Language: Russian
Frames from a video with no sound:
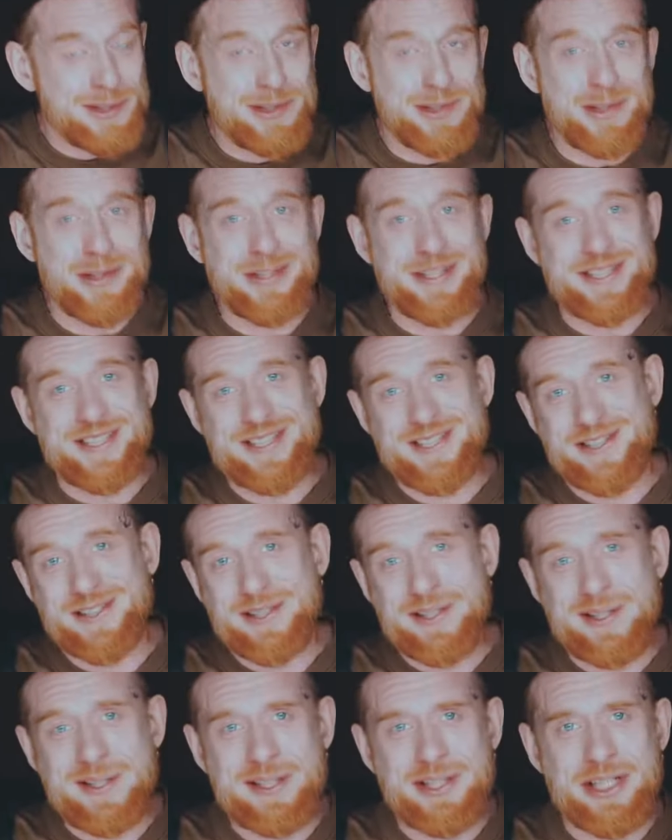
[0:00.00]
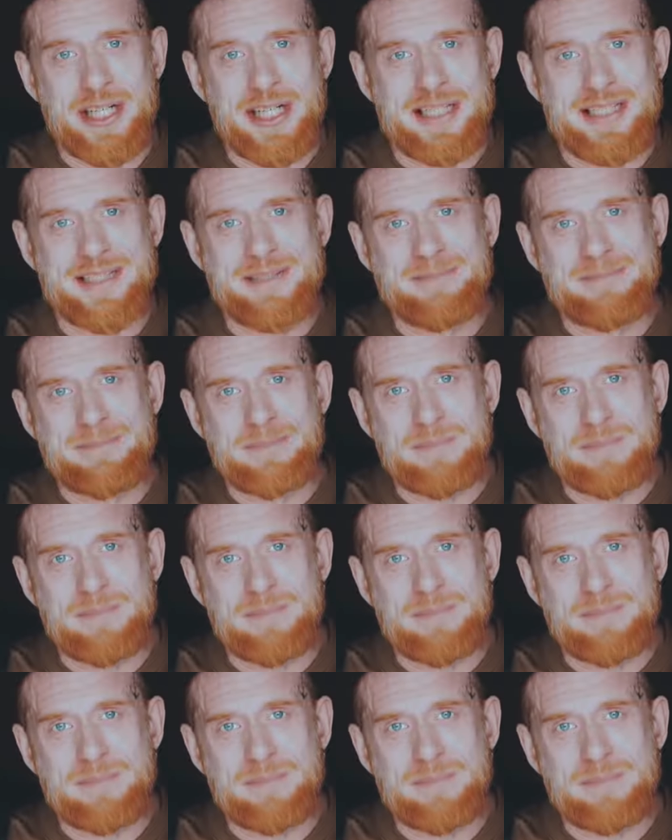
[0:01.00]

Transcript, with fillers: То же, что и сейчас.